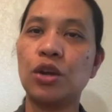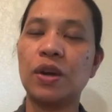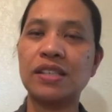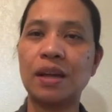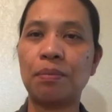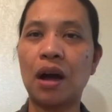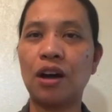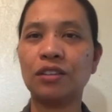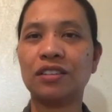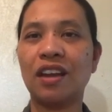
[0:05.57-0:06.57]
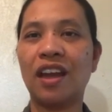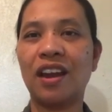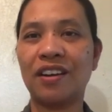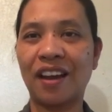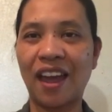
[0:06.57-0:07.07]
is about
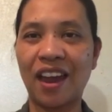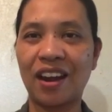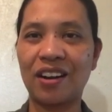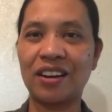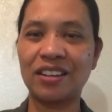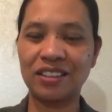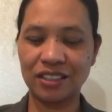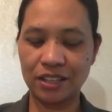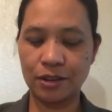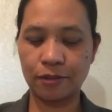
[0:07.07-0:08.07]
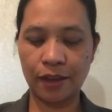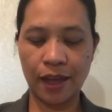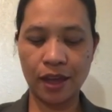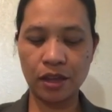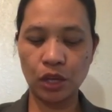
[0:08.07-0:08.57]
hair care.
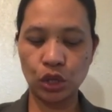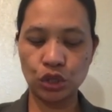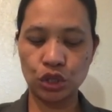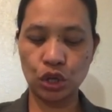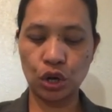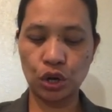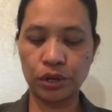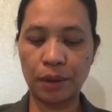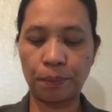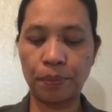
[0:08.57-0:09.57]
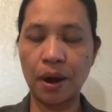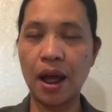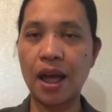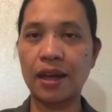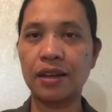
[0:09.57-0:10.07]
Okay? So, the
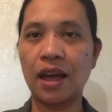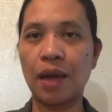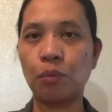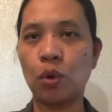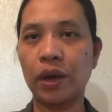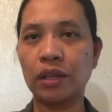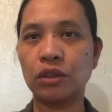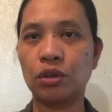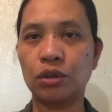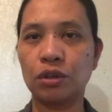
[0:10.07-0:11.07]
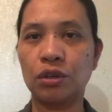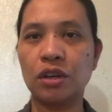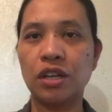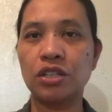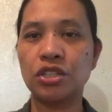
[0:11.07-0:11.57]
brand that I'm going to
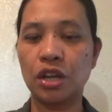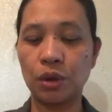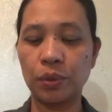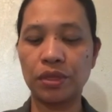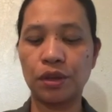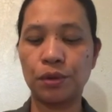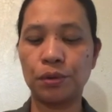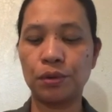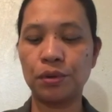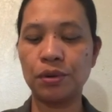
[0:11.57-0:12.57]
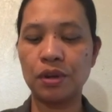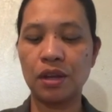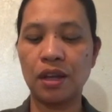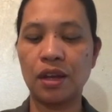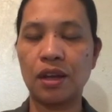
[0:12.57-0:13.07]
share with you
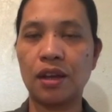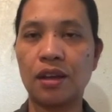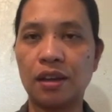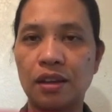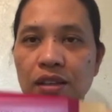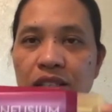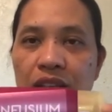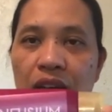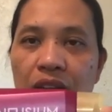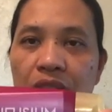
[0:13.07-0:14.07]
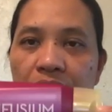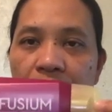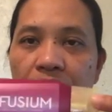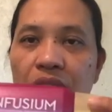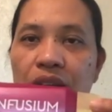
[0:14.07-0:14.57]
is
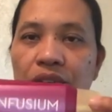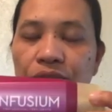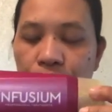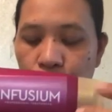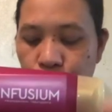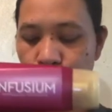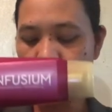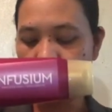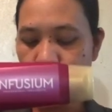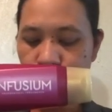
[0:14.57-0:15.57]
Inpotion.